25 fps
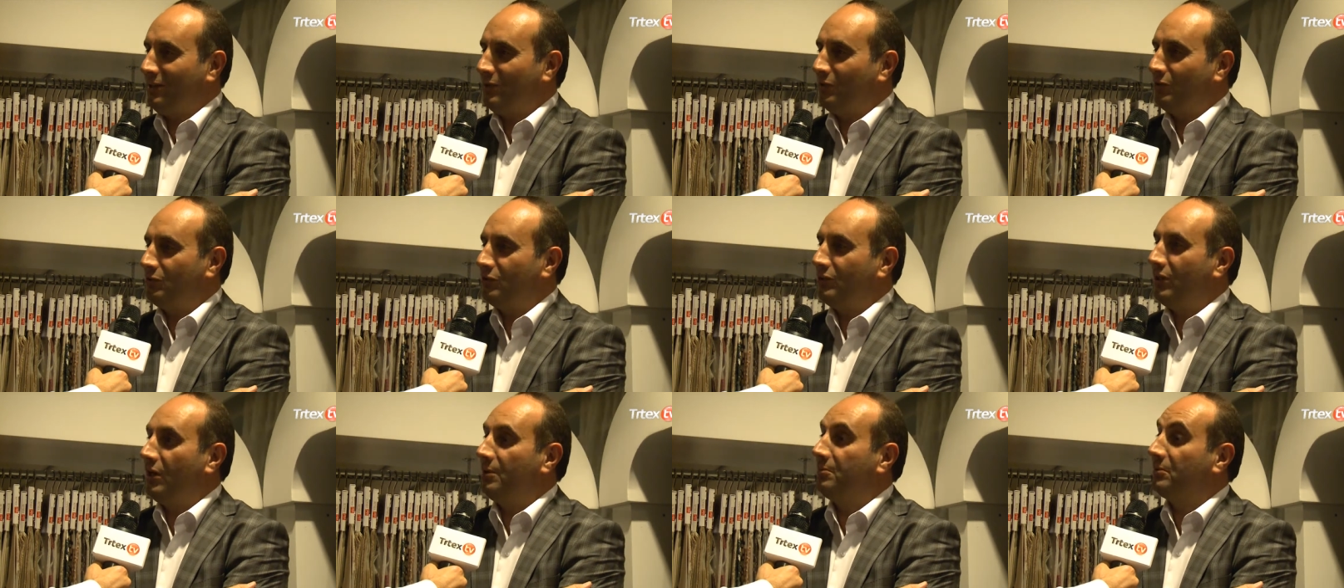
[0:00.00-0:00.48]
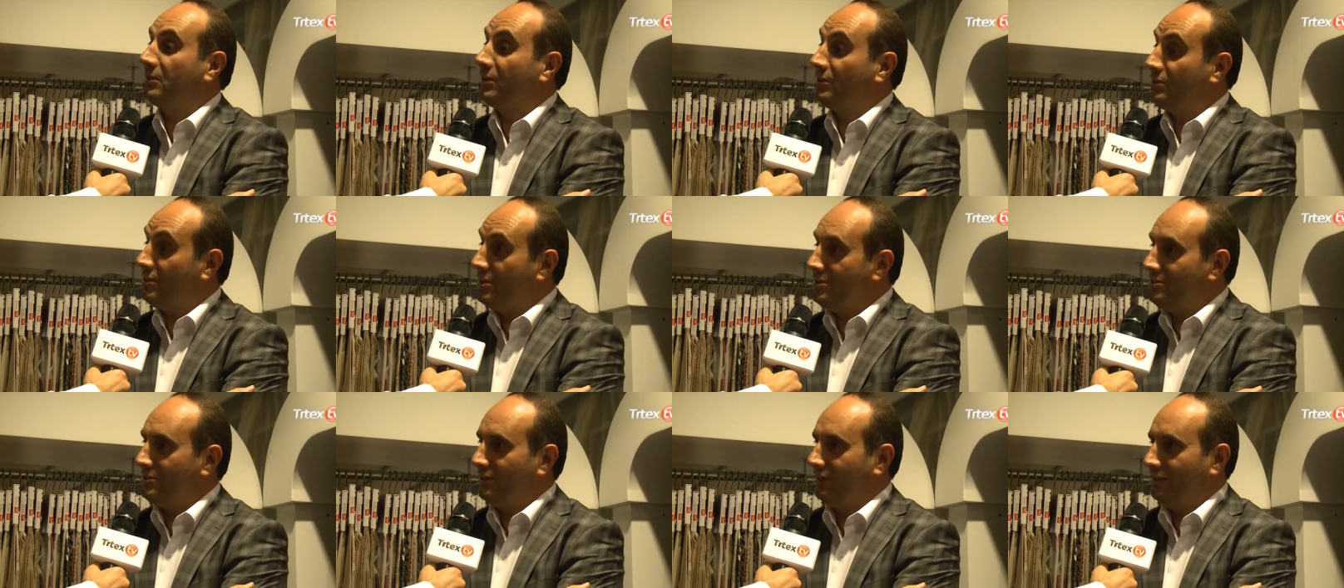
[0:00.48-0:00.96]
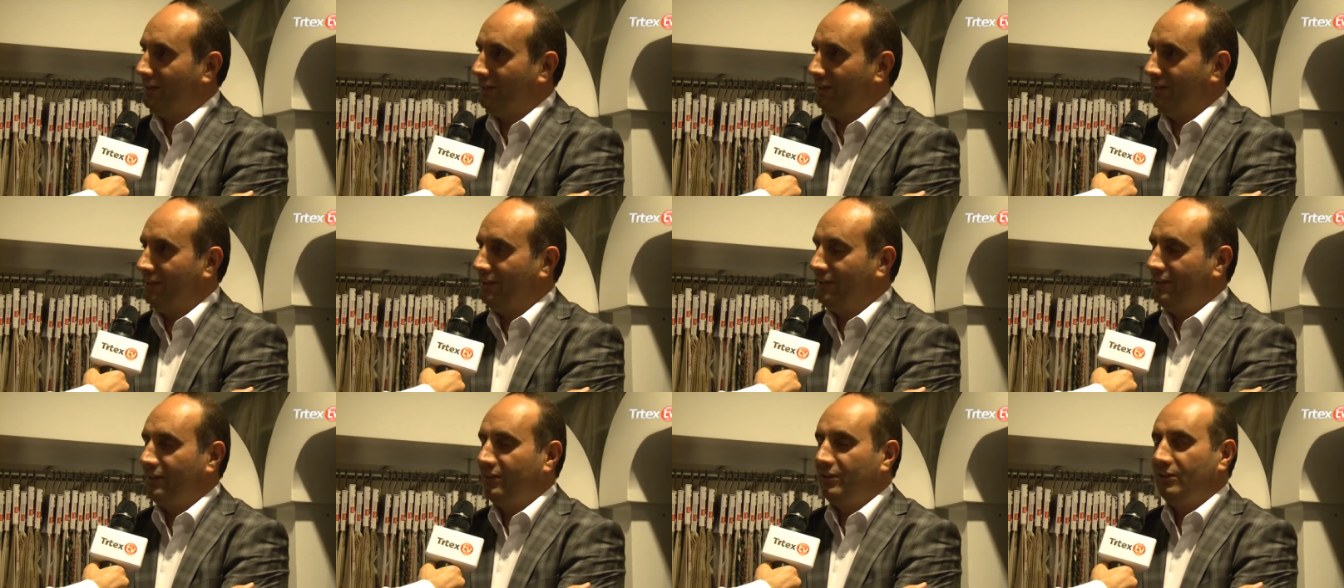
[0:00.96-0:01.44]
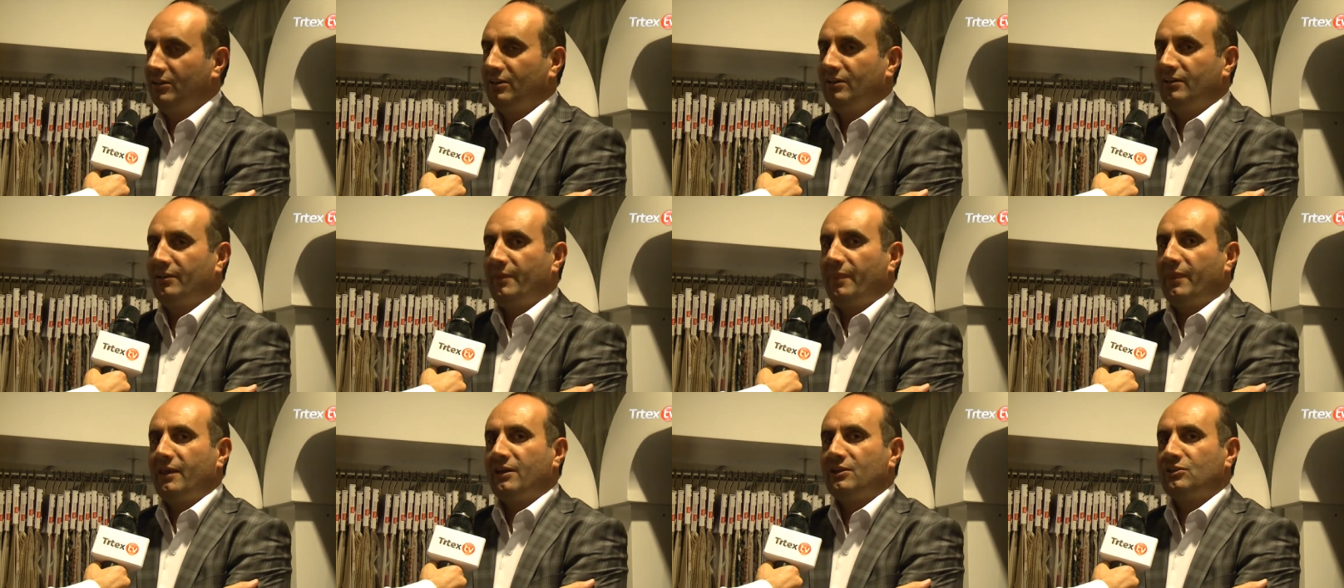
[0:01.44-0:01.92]
Erdoğan abi geçen sene
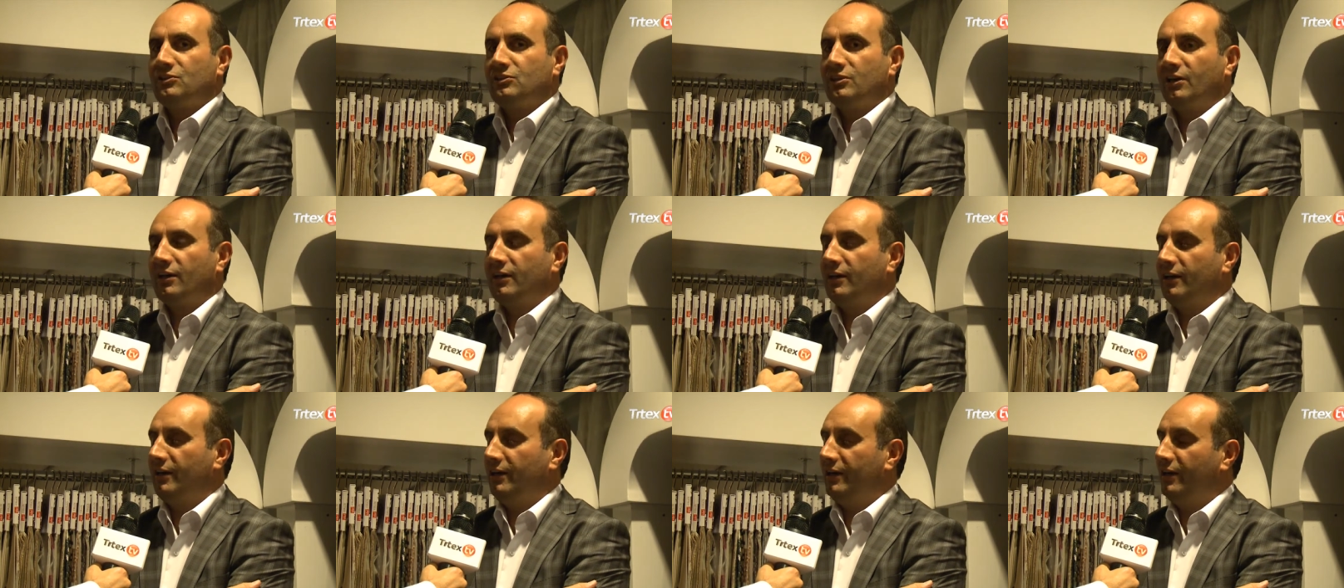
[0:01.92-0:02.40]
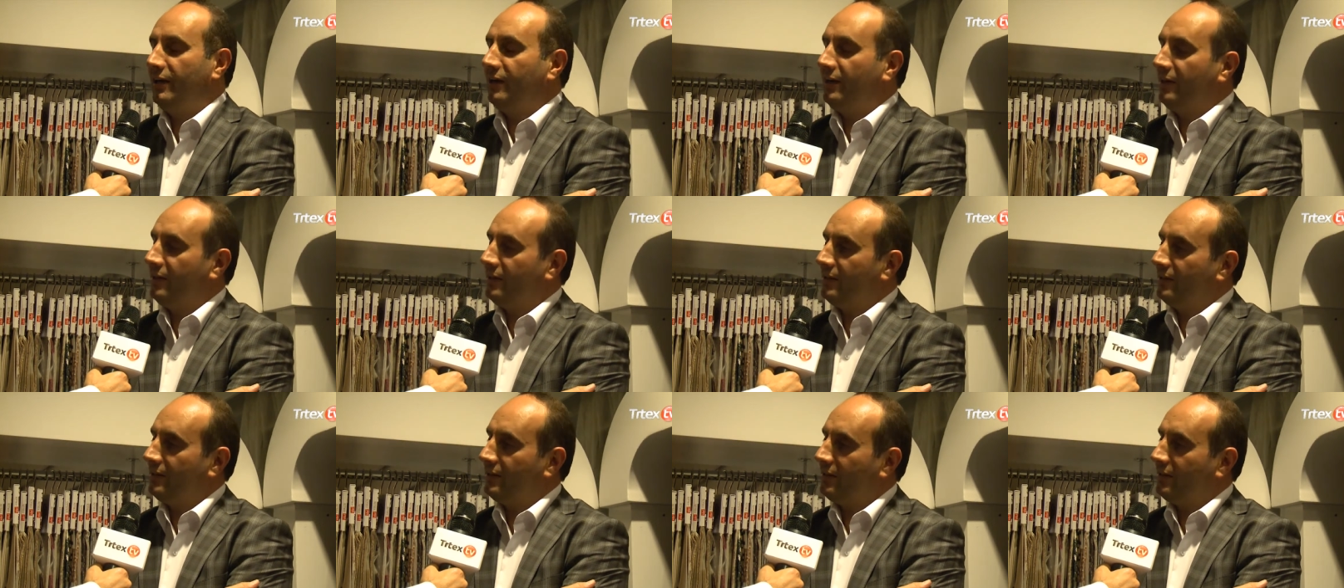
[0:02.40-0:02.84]
şakaya